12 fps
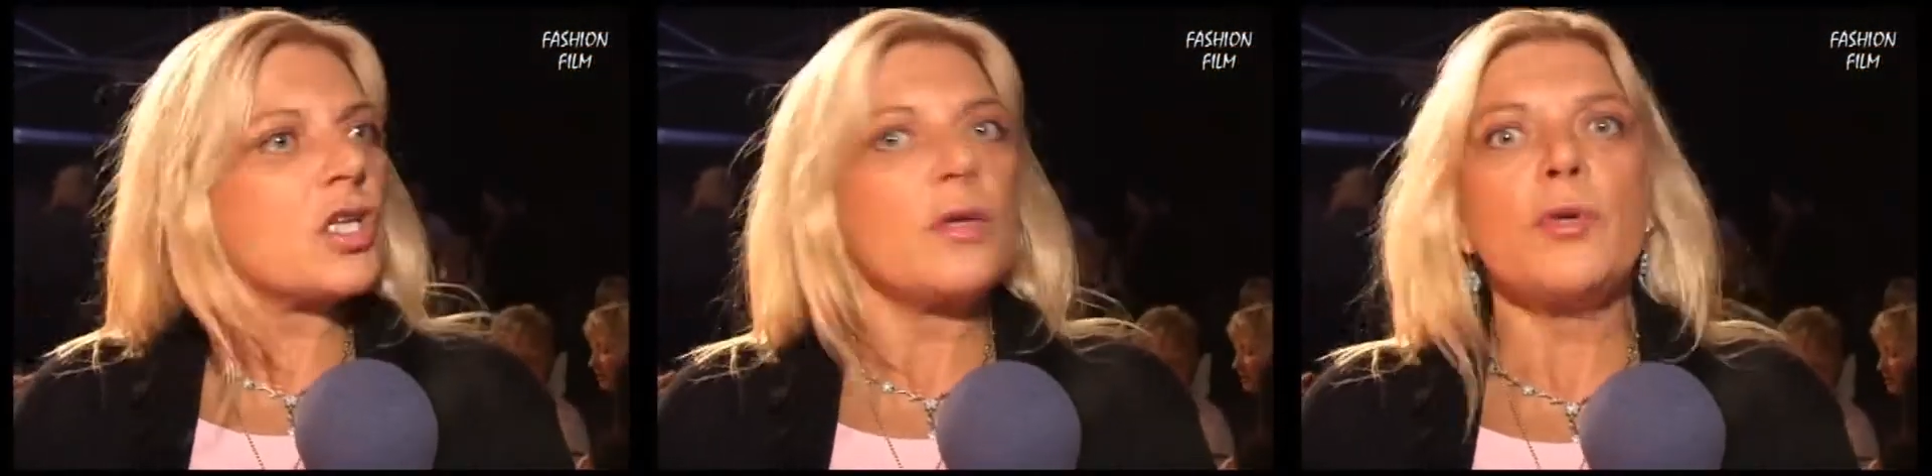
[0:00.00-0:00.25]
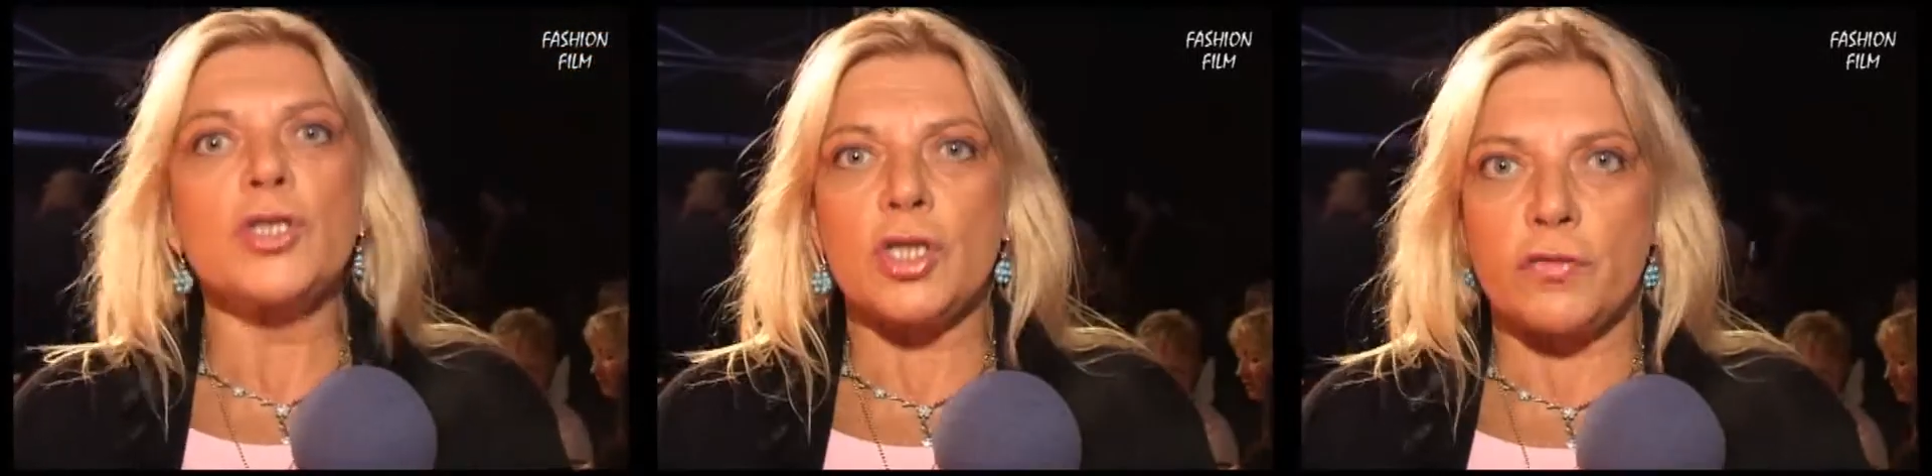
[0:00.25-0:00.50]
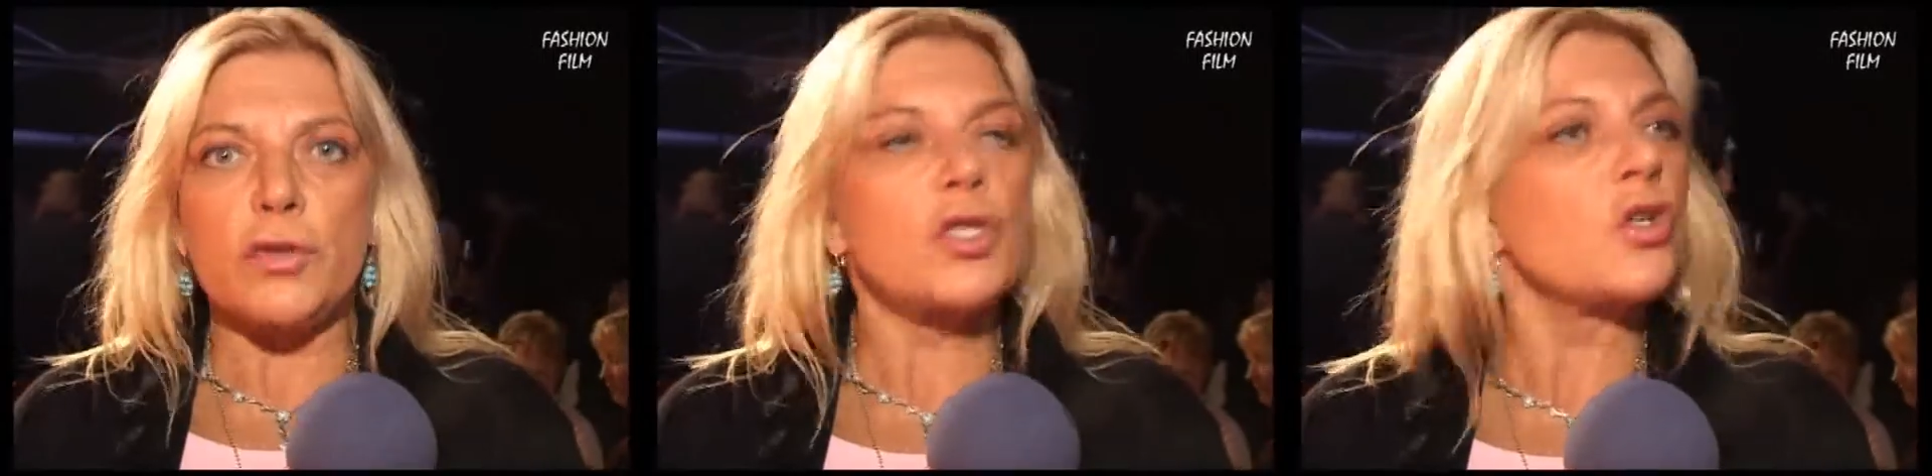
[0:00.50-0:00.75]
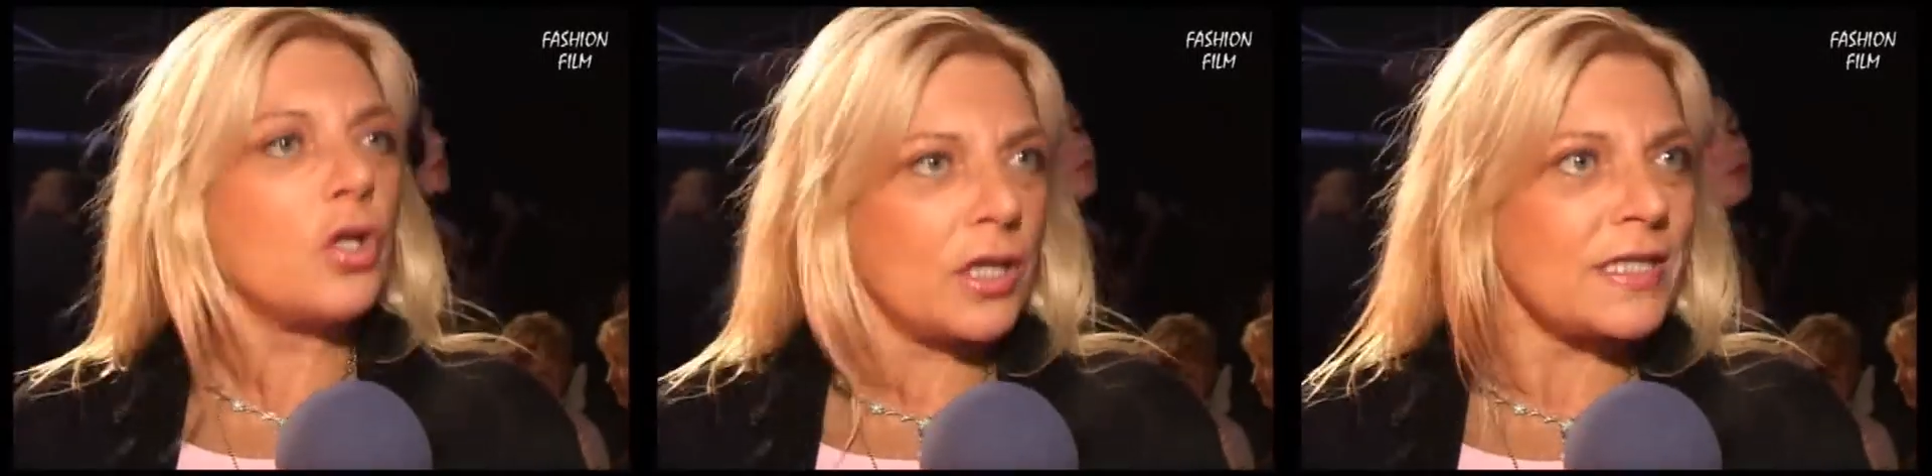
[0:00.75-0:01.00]
jeżeli może
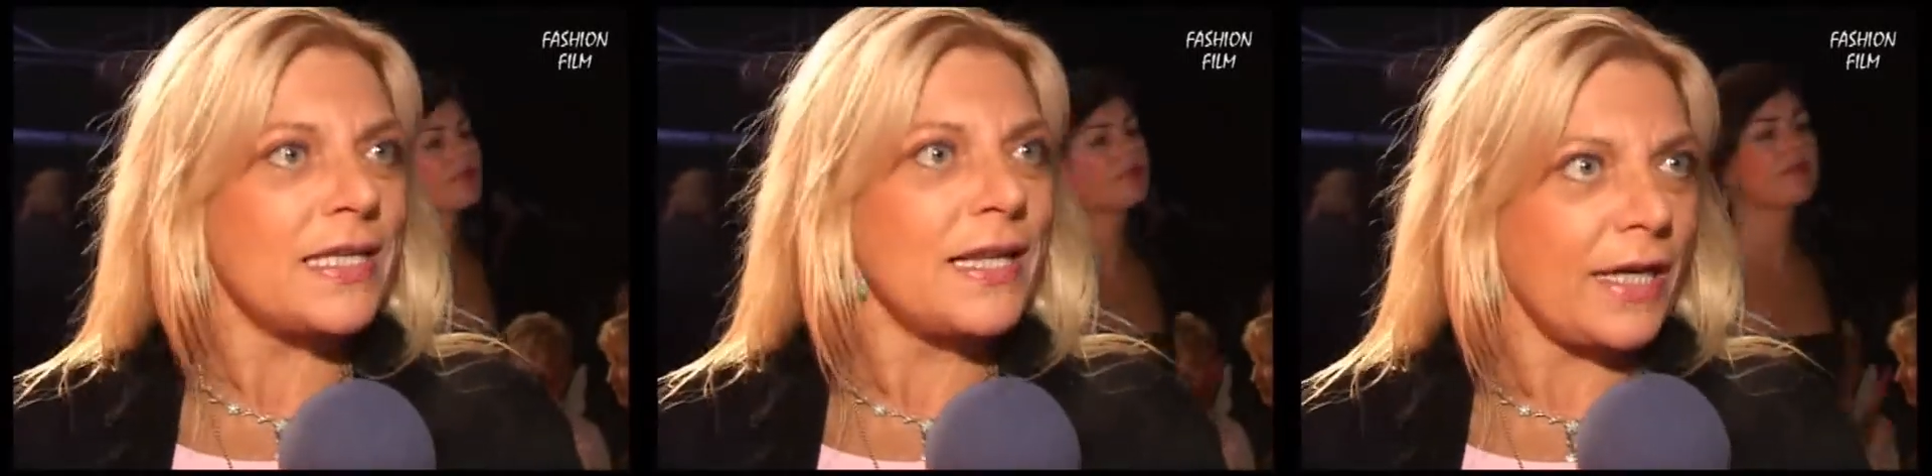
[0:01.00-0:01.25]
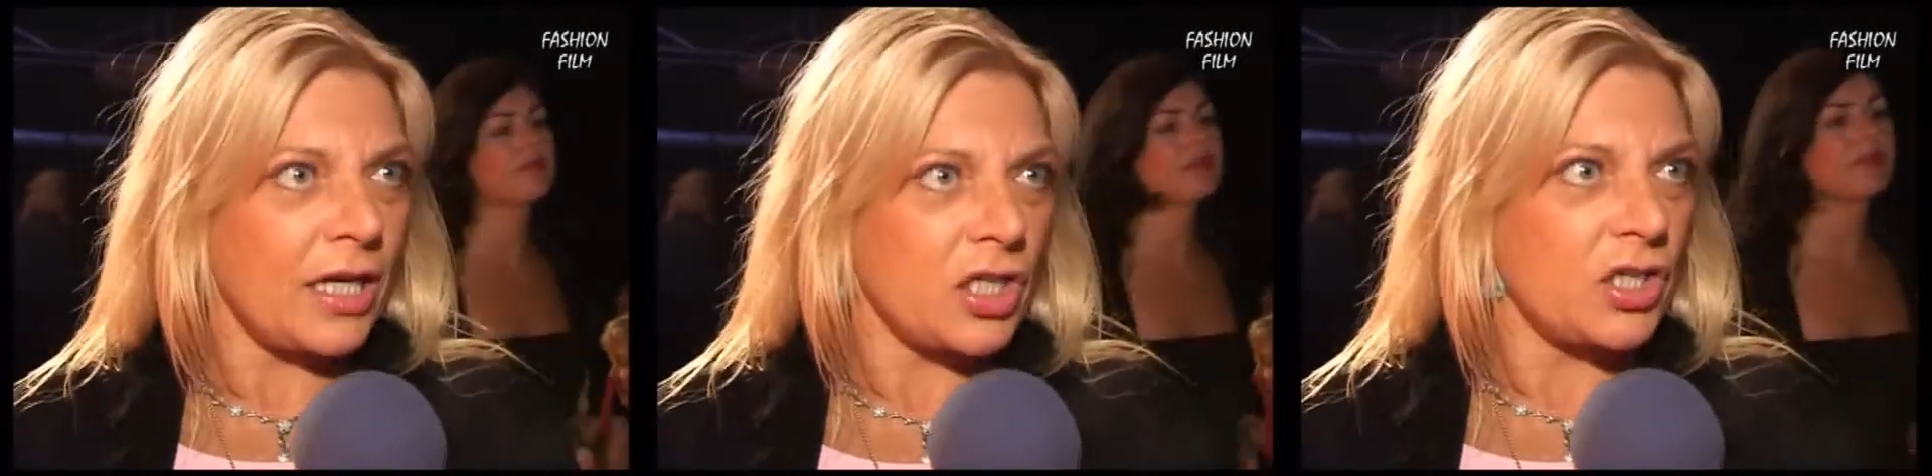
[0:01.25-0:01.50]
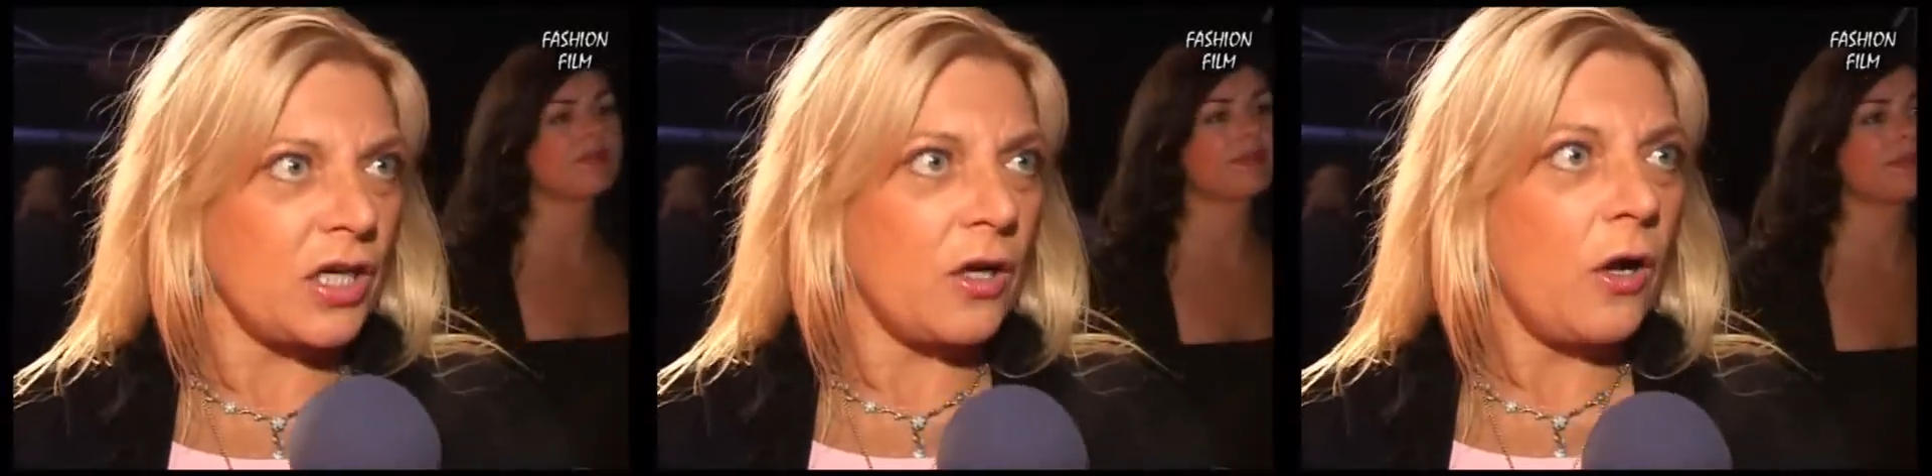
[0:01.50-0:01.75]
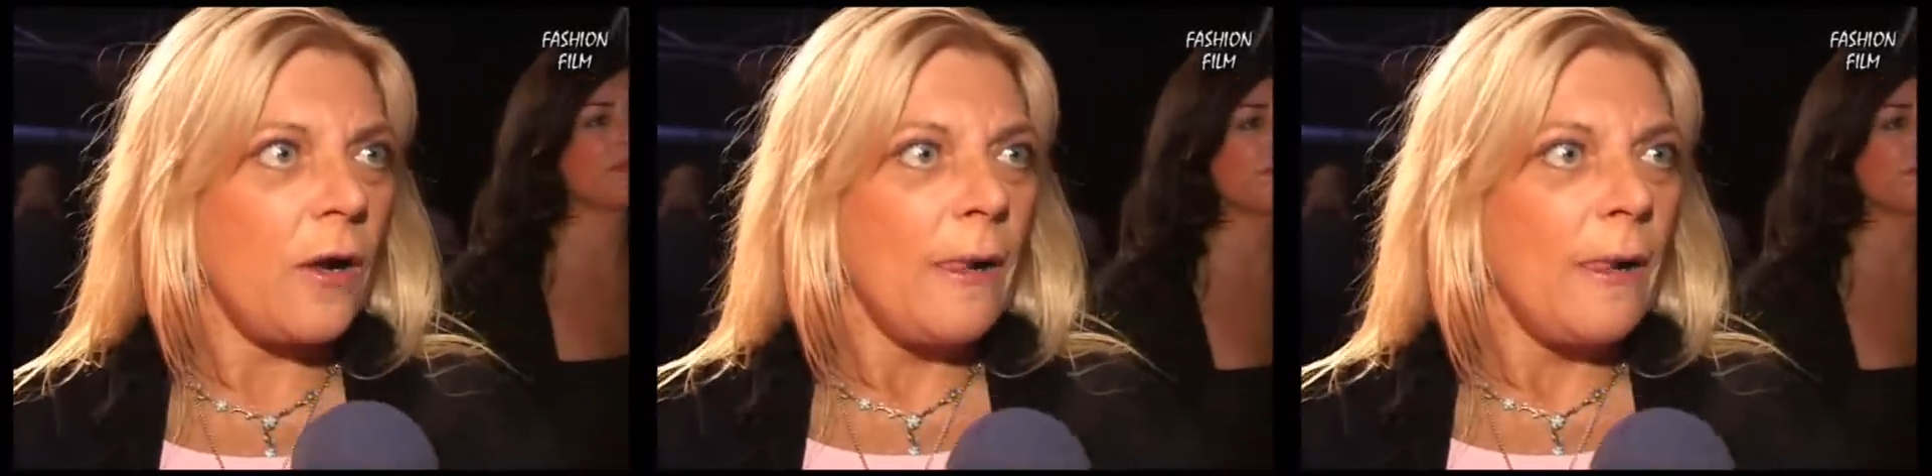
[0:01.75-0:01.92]
stworzyć kolekcję dla każdego.